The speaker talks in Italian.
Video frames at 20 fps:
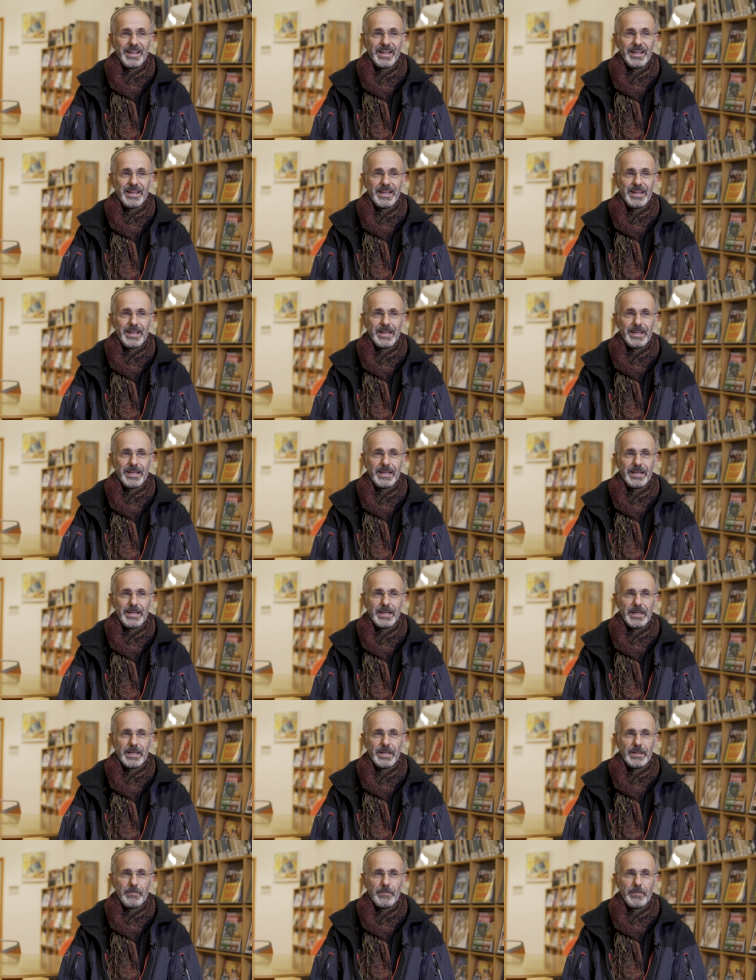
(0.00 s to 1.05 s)

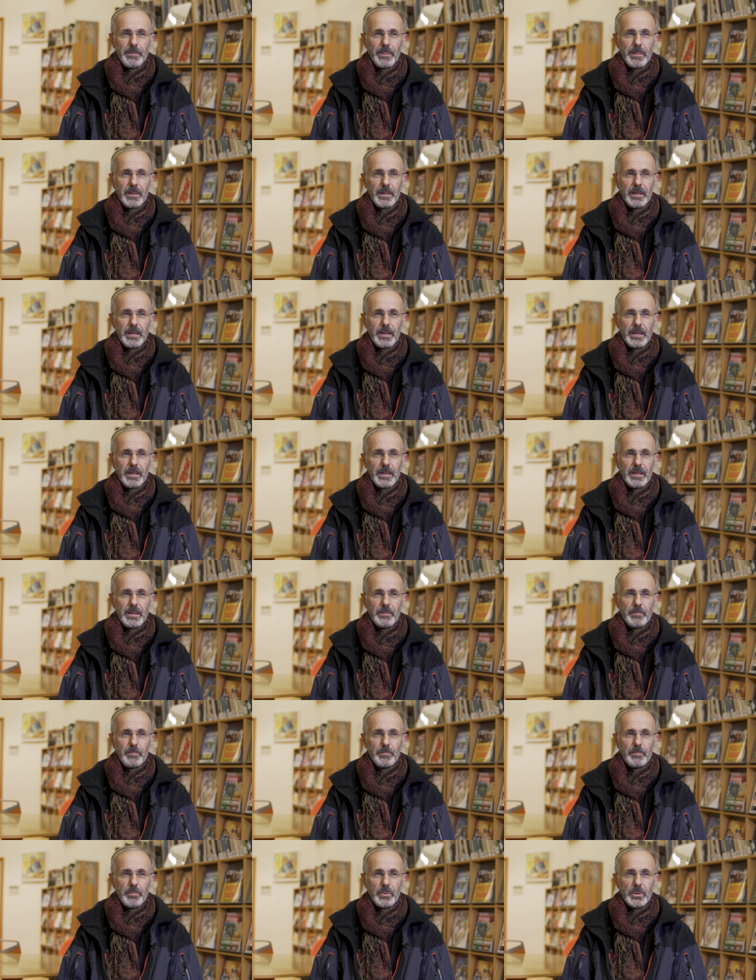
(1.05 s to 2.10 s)
e, e,
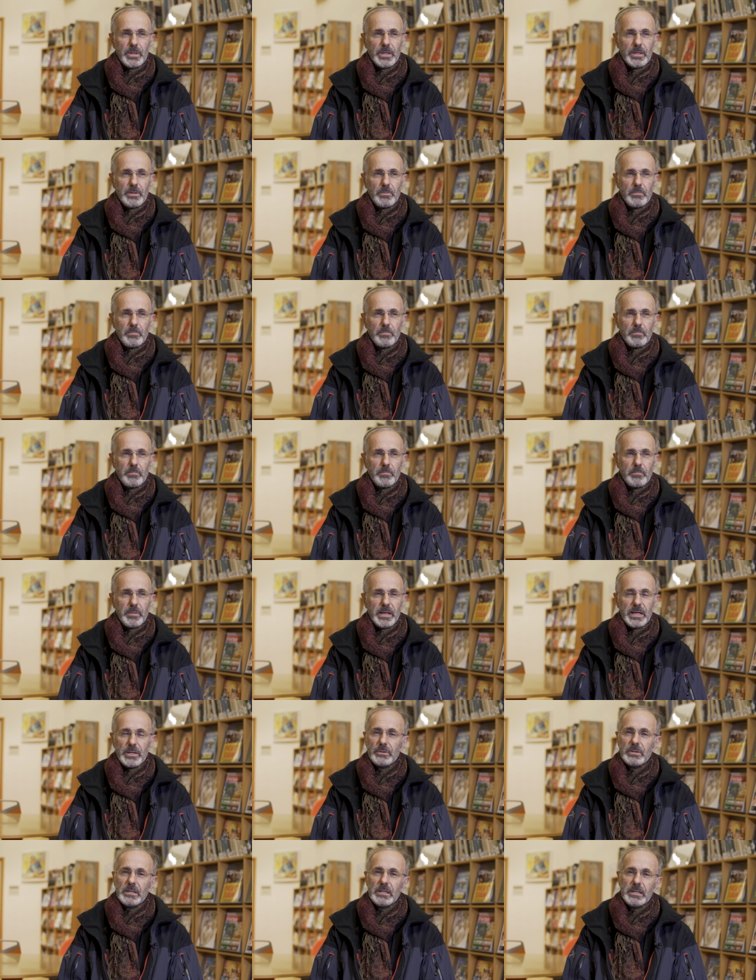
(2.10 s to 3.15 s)
poi un
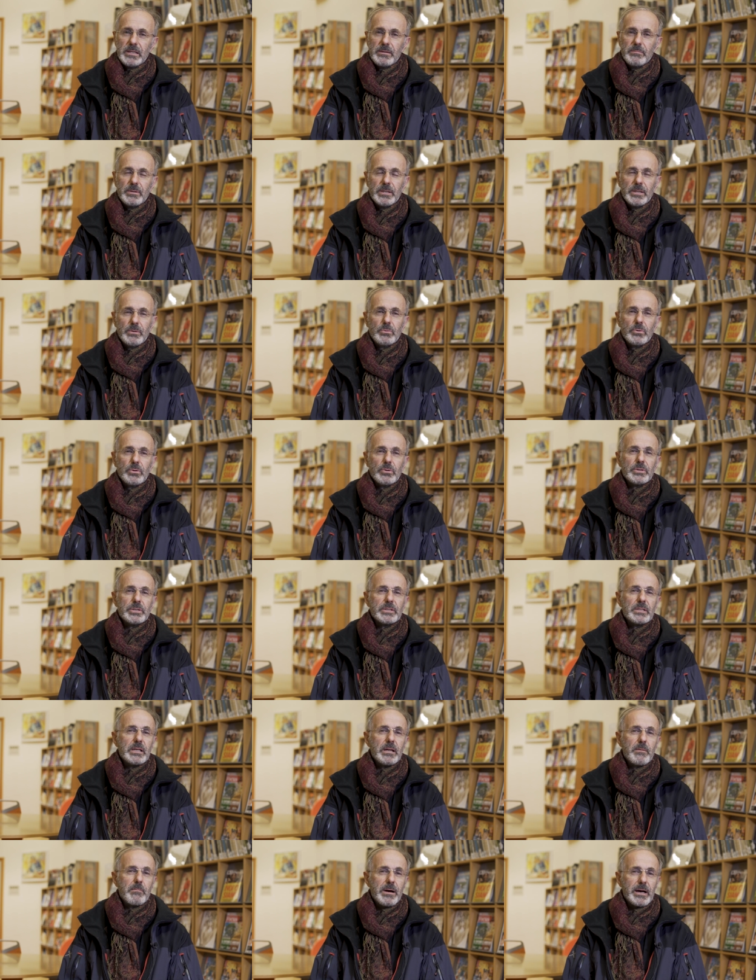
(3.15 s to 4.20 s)
paio di libri, uno I
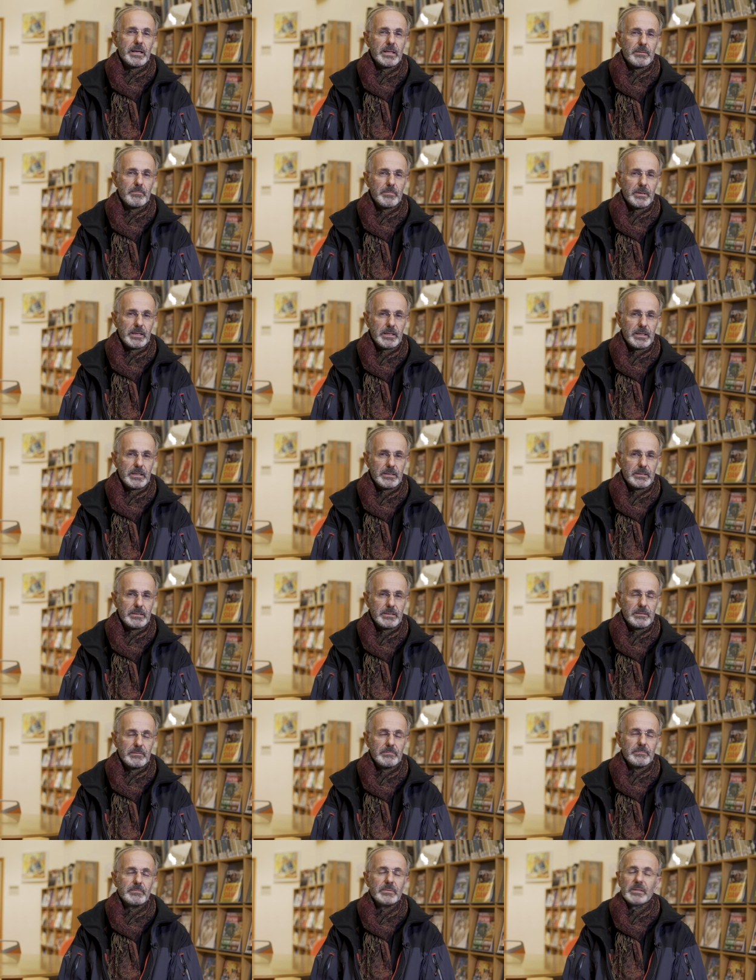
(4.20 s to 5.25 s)
sillabari di
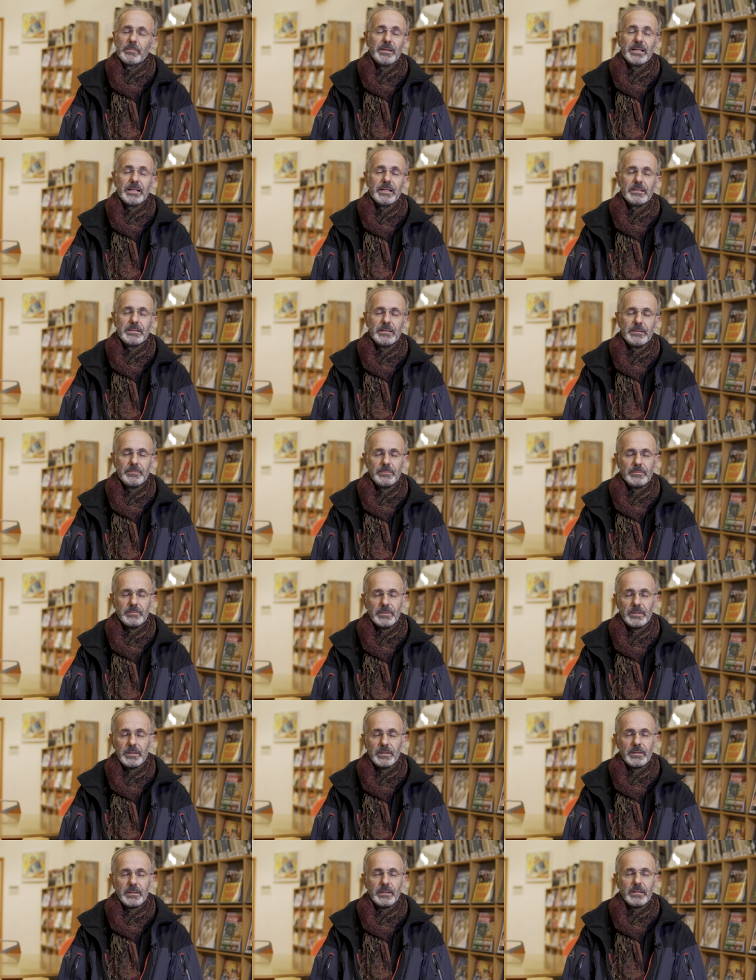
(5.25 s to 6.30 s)
Parigi, di oh. Parigi
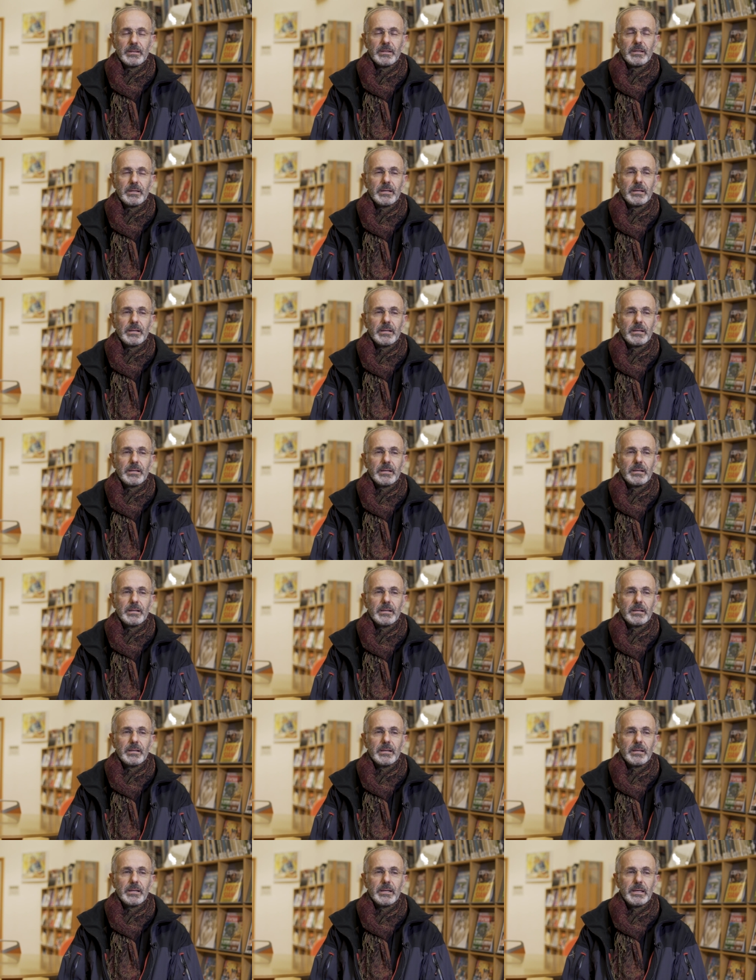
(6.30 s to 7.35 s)

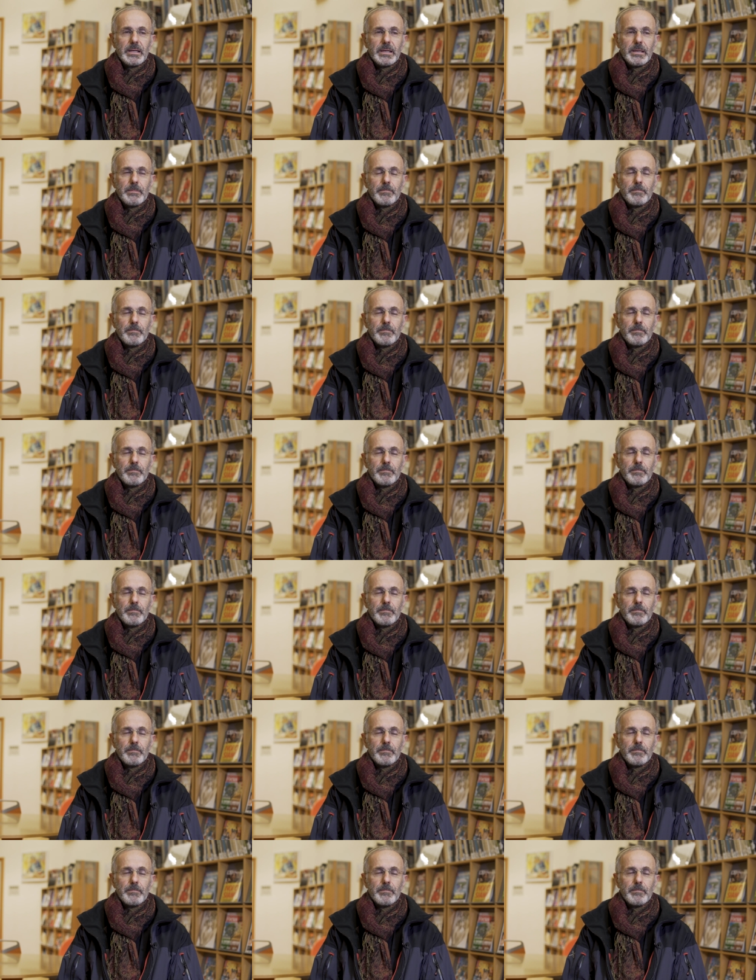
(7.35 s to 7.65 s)
e,